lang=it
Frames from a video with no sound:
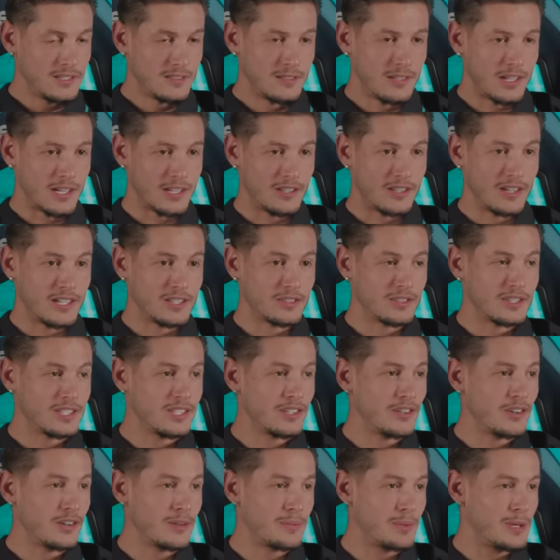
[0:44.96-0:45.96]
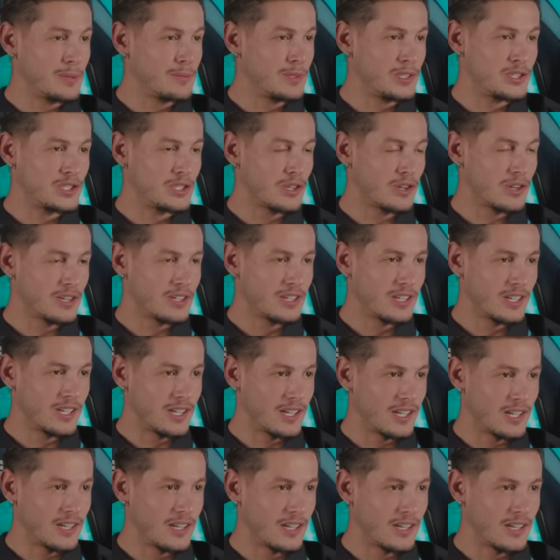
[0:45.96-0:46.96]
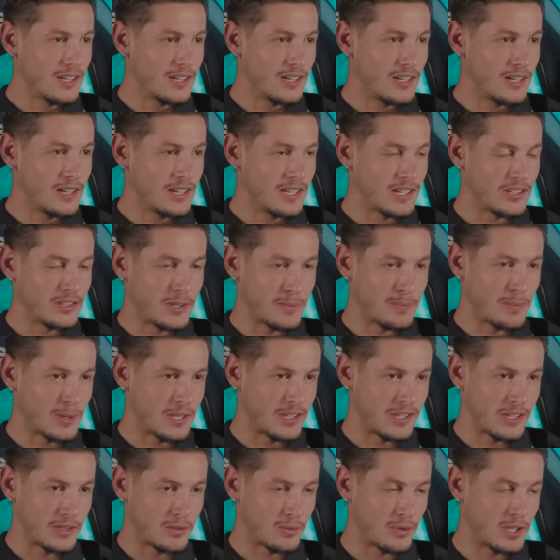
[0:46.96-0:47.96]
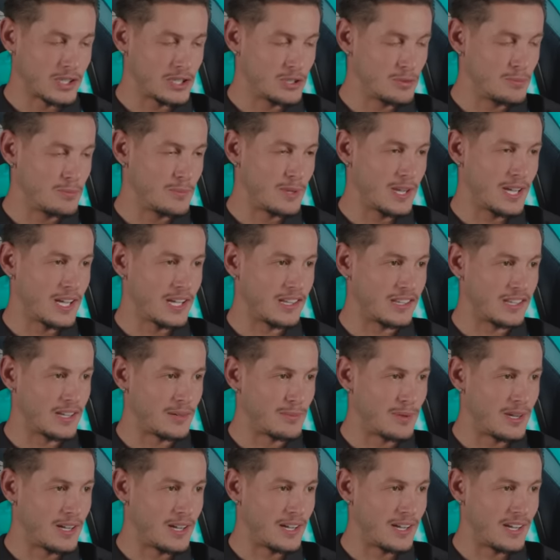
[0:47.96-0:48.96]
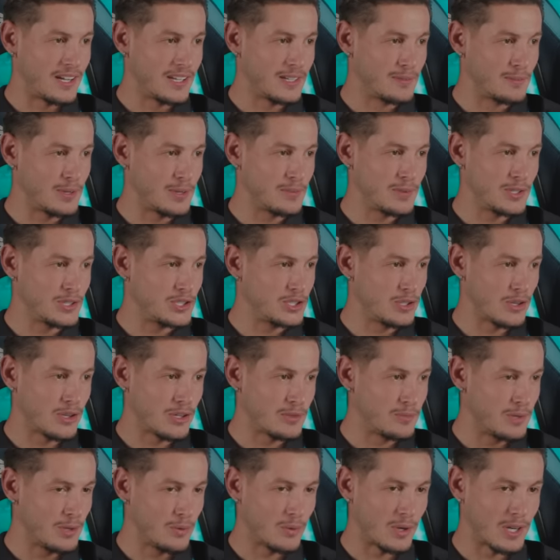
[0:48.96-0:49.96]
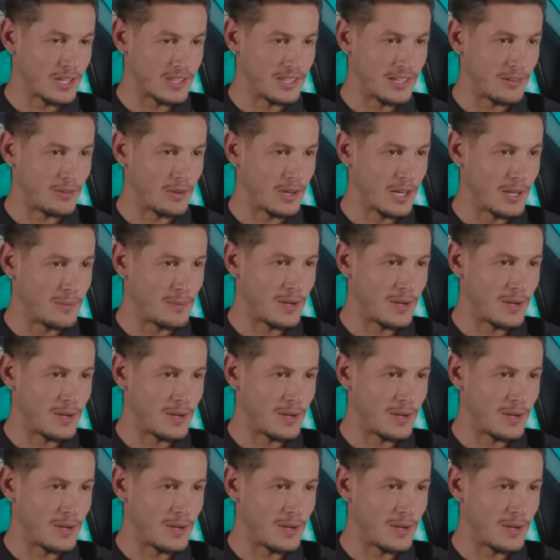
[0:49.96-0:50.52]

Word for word: Guarda, dico i primi giorni che adesso è passato quasi un mese, ma i primi giorni mi guardavo la